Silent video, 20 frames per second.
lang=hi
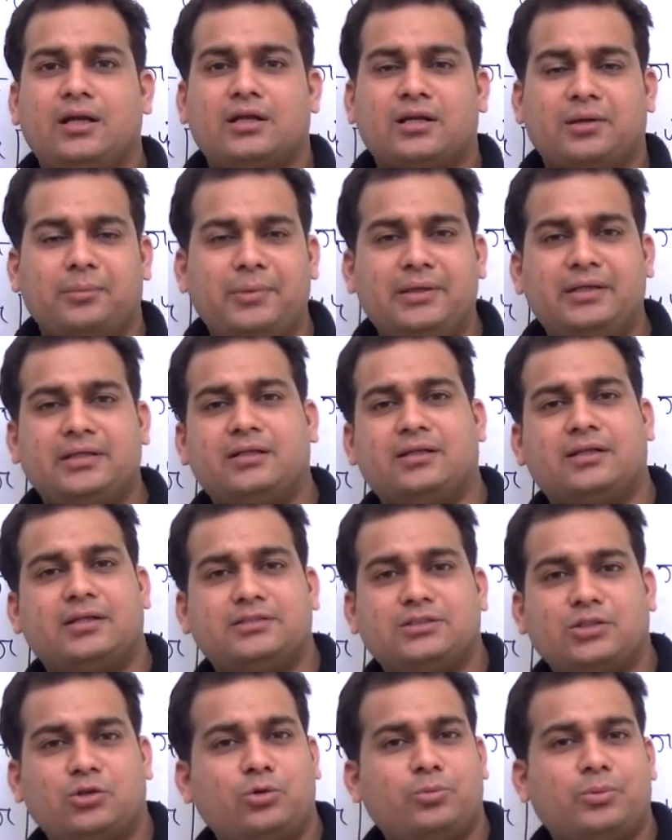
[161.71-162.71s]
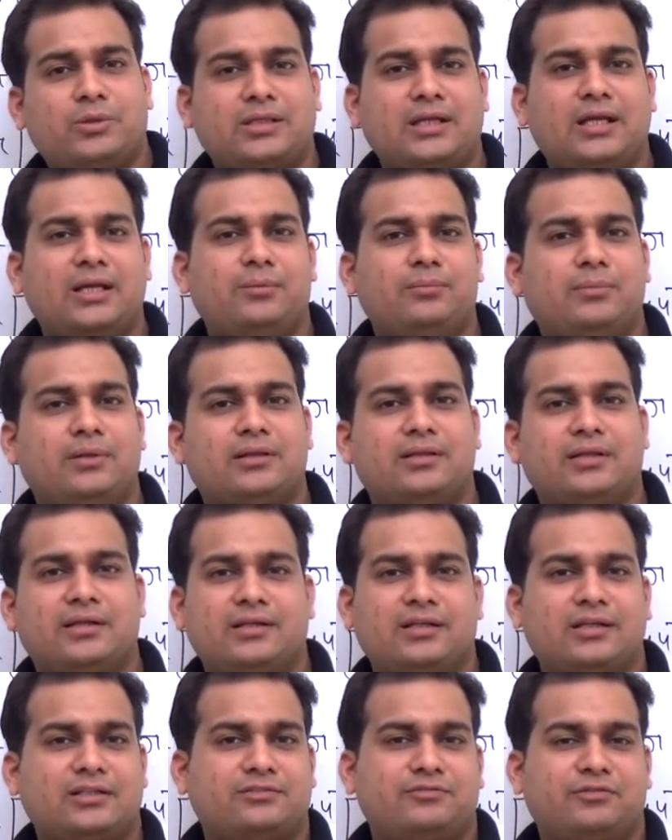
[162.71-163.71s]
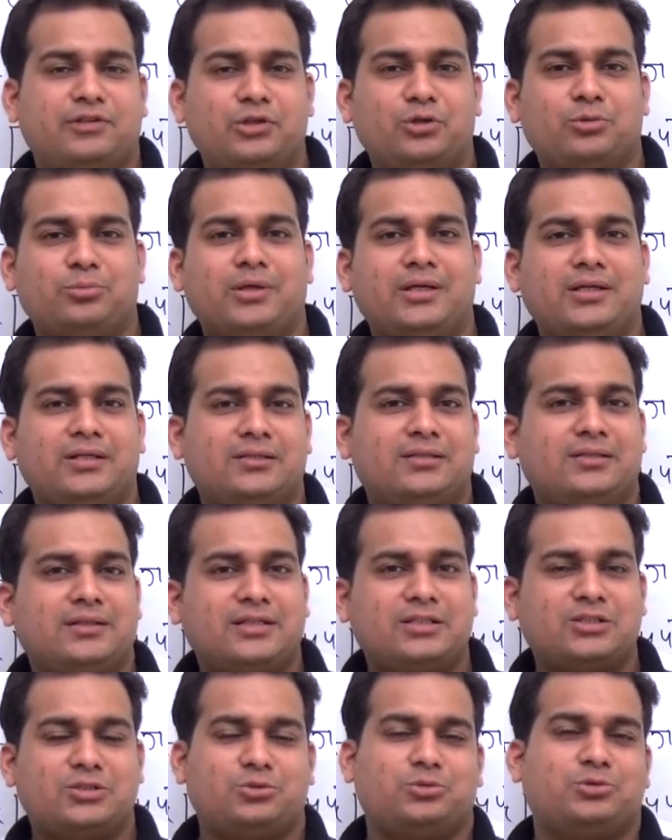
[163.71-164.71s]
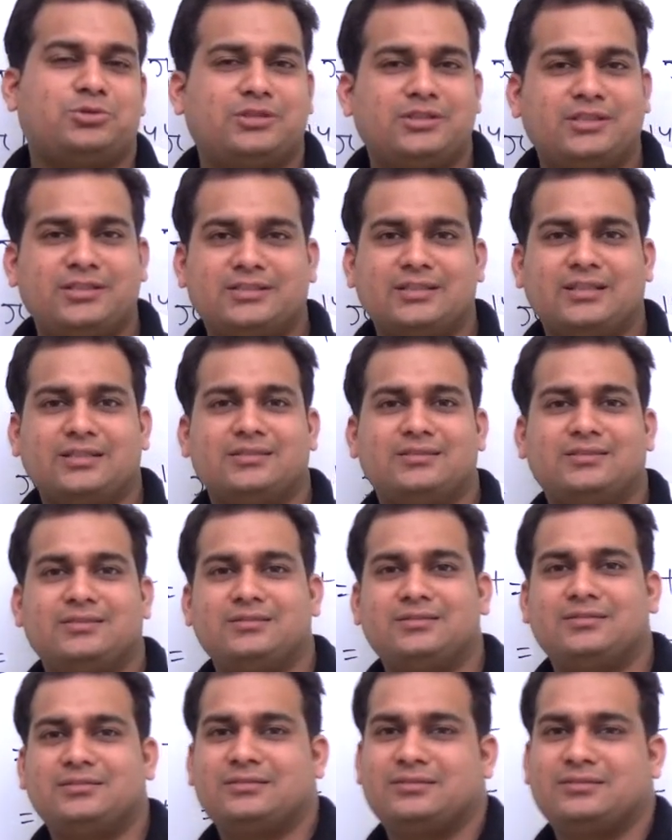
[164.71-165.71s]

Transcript: कमेंट करके ज़रूर बताएं मिलते हैं नेक्स्ट वीडियो में नेक्स्ट क्वेश्चन के साथ